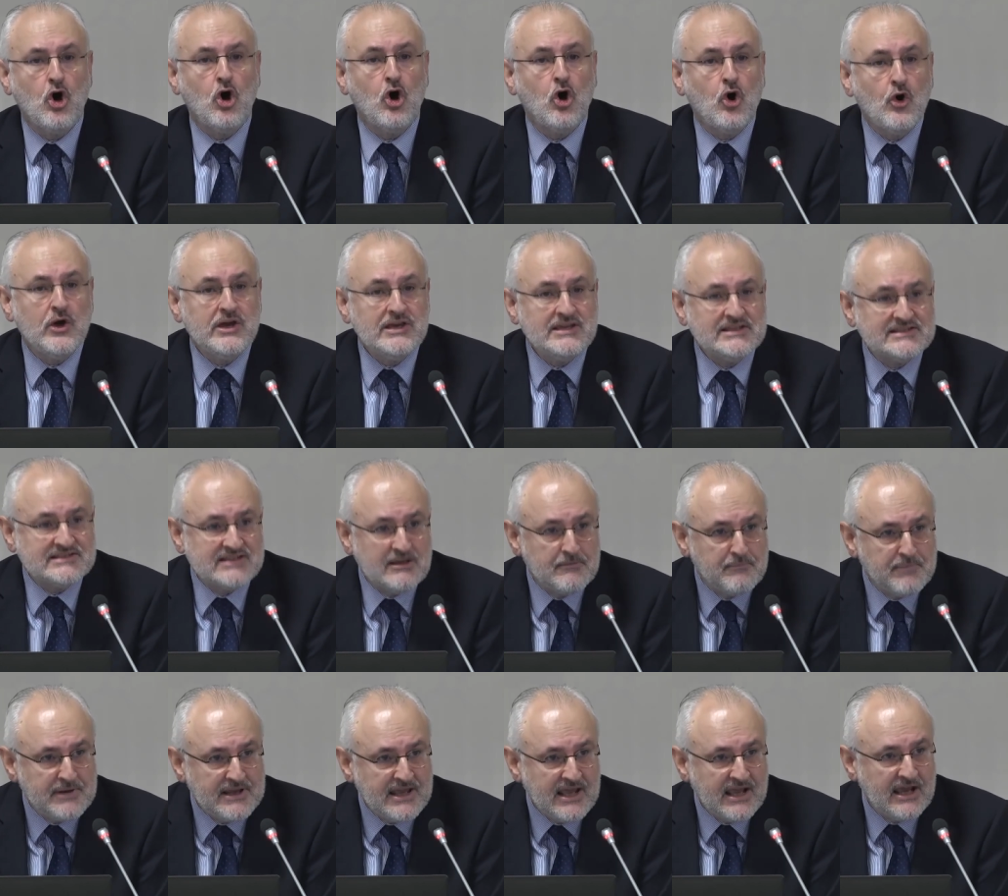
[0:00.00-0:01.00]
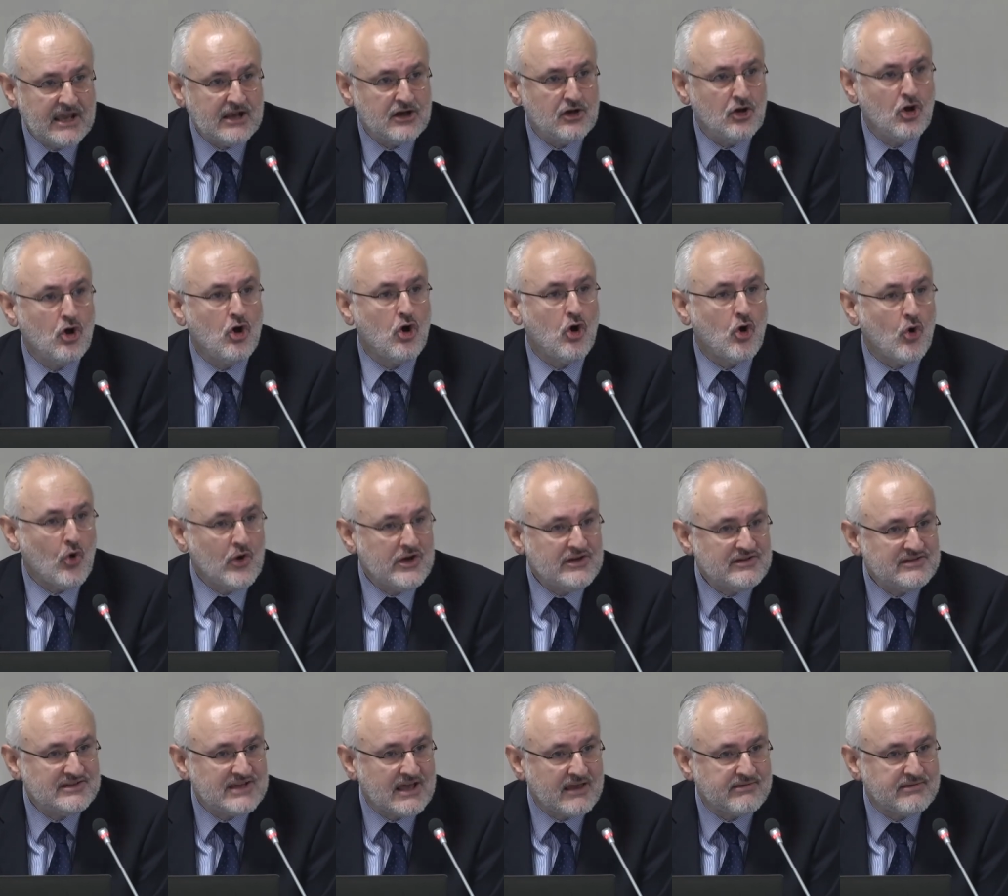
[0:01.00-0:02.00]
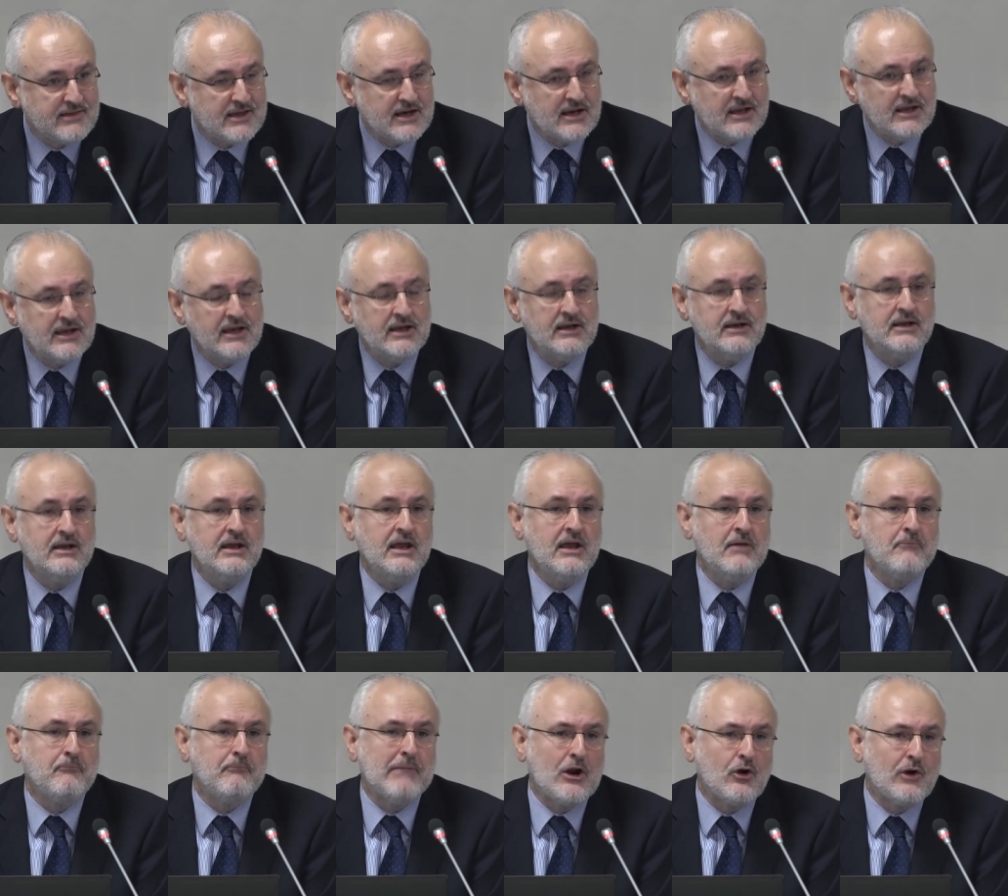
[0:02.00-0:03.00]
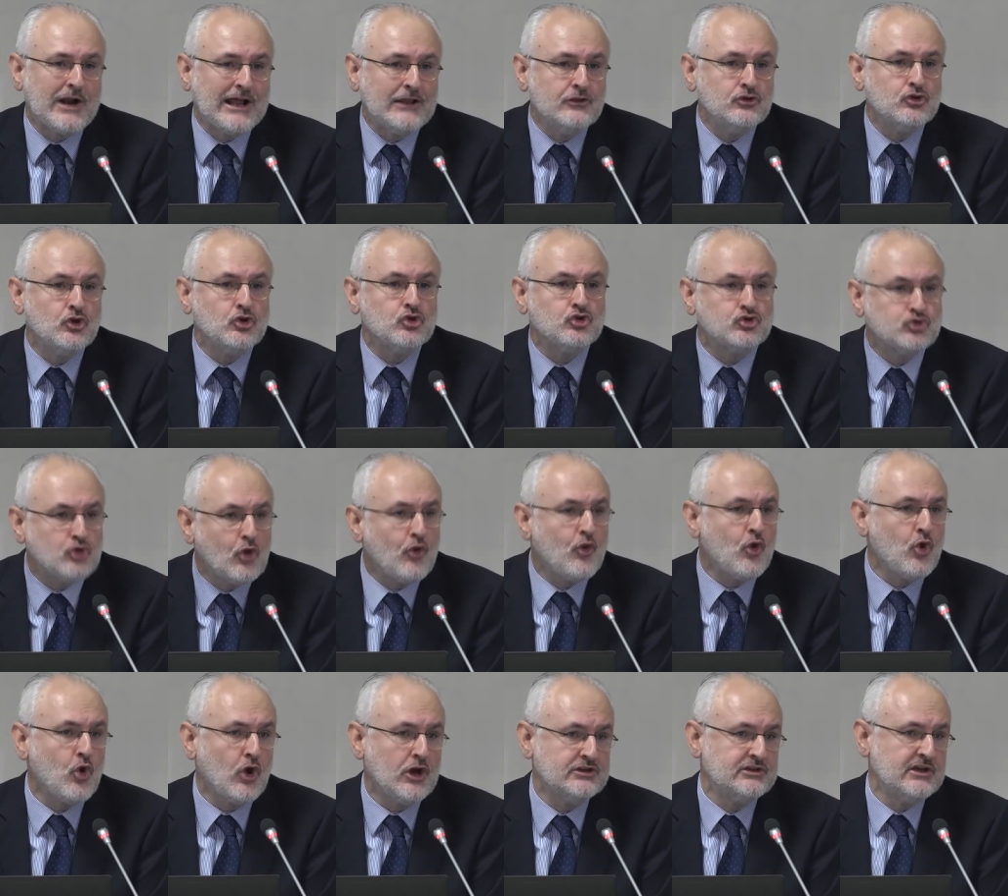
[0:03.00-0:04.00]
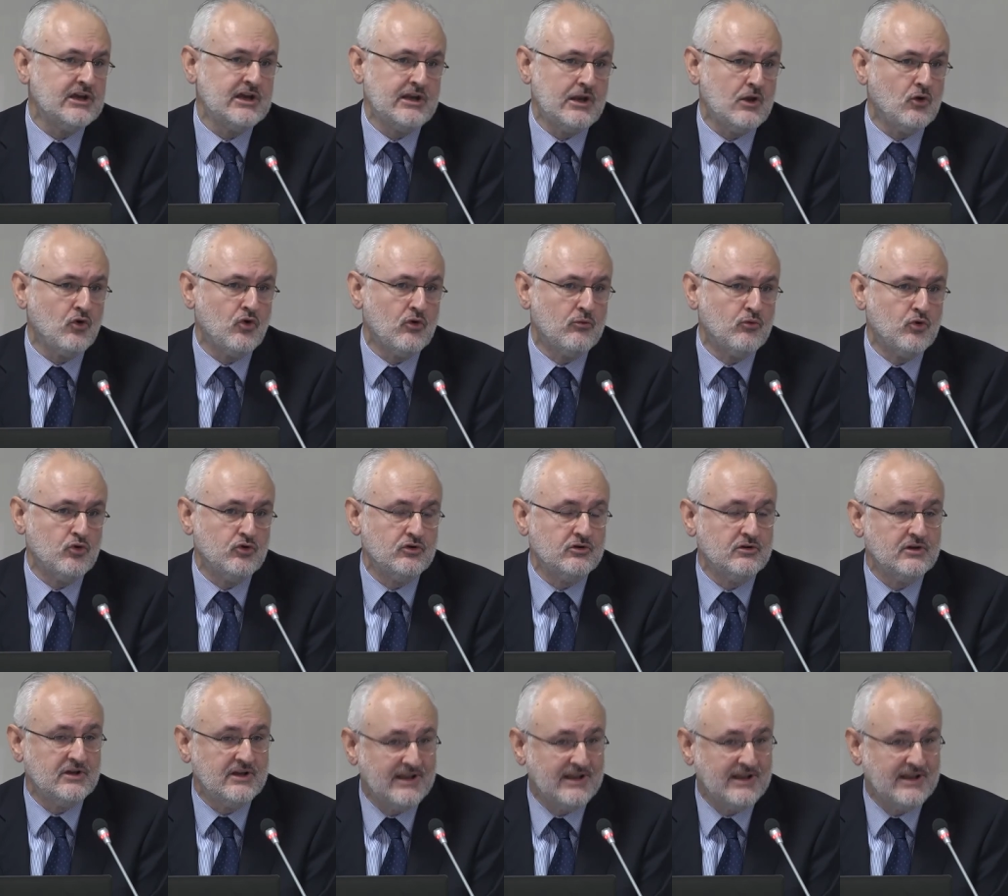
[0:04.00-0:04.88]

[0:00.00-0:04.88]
hoy se plieguen, hoy se acerquen, valorando todo lo que tienen en común,